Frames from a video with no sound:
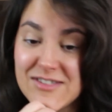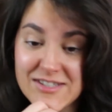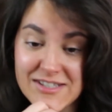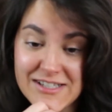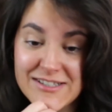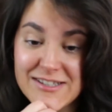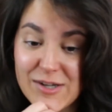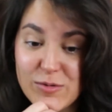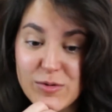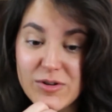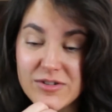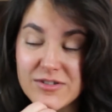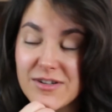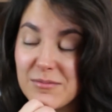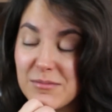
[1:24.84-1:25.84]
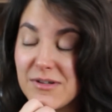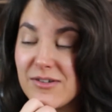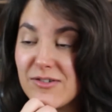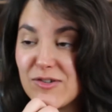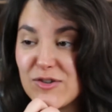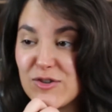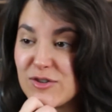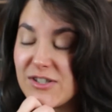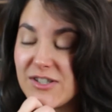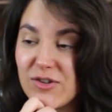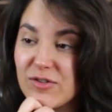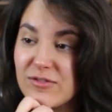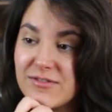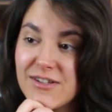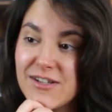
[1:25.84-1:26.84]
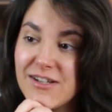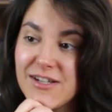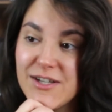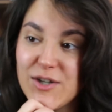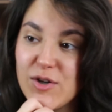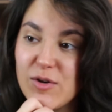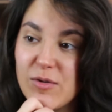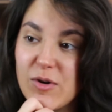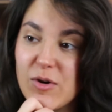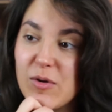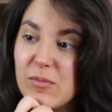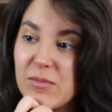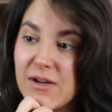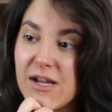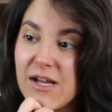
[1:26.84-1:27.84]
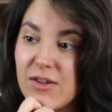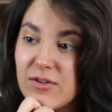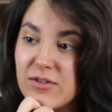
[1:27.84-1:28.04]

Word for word: Sí, está curiosa, pero no sé yo. Lo veo complicado.